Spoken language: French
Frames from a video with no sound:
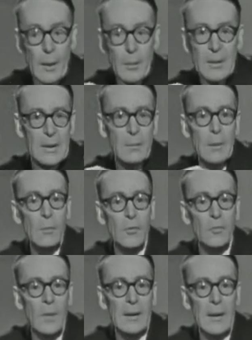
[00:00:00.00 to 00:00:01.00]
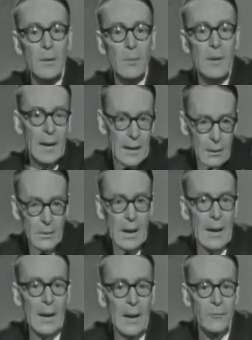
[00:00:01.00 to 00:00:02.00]
loin possible les mouvements de l'ennemi et le
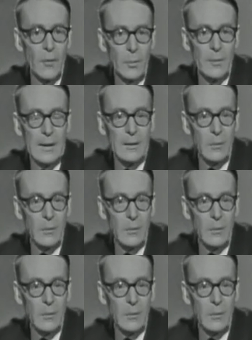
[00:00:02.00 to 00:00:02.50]
télégraphe optique.